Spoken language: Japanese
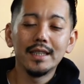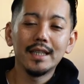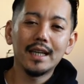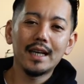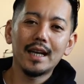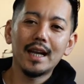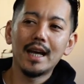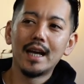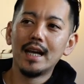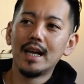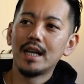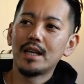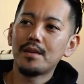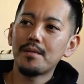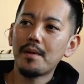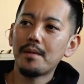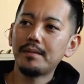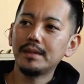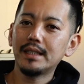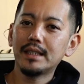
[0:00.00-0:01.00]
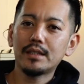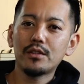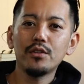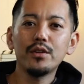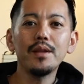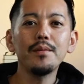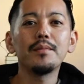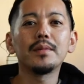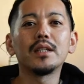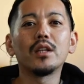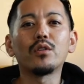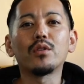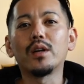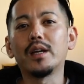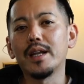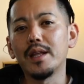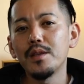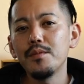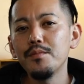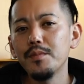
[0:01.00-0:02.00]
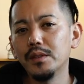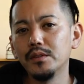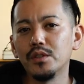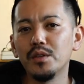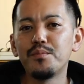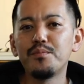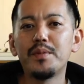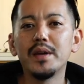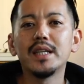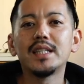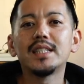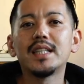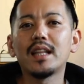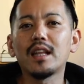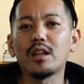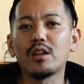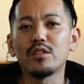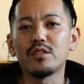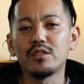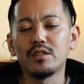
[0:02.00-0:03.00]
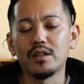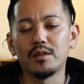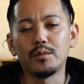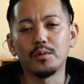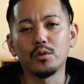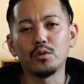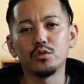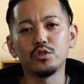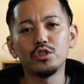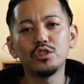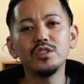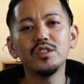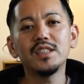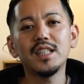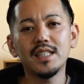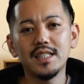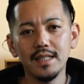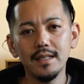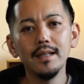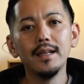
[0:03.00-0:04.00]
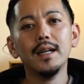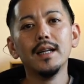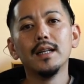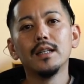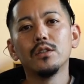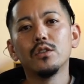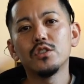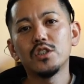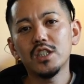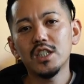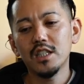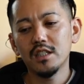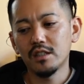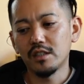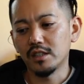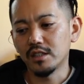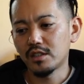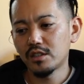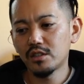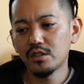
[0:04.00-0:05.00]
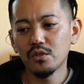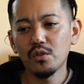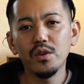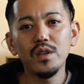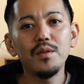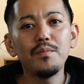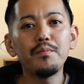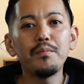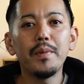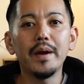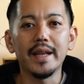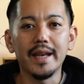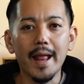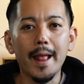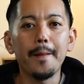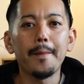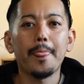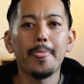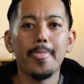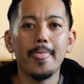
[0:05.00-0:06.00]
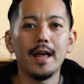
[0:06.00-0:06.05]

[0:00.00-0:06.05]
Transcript: だから、今まで、去年までとかね、インバウンドいっぱい来てた時の、この春節の時期っていうのはすごいいっぱいね、